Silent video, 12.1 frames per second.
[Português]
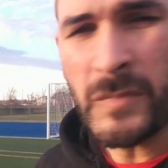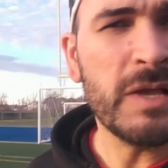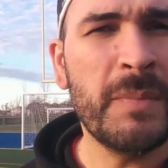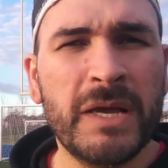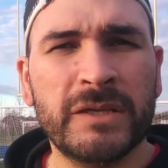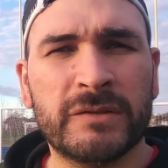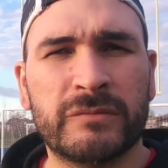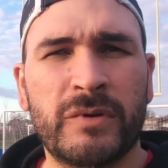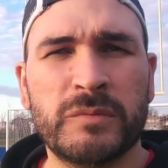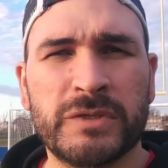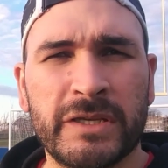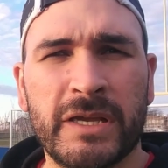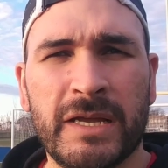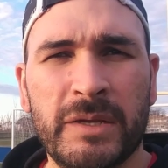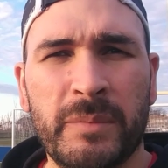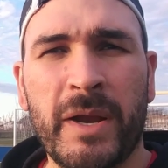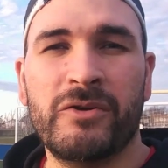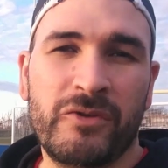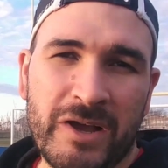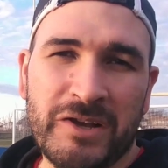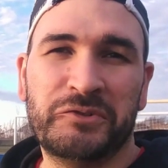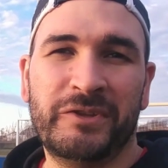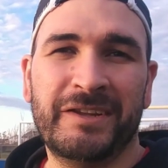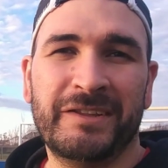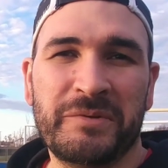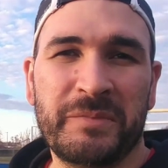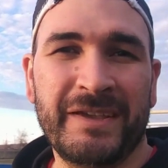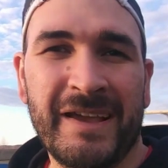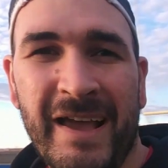Mas vamos aqui calibrar e colocar chuteira também.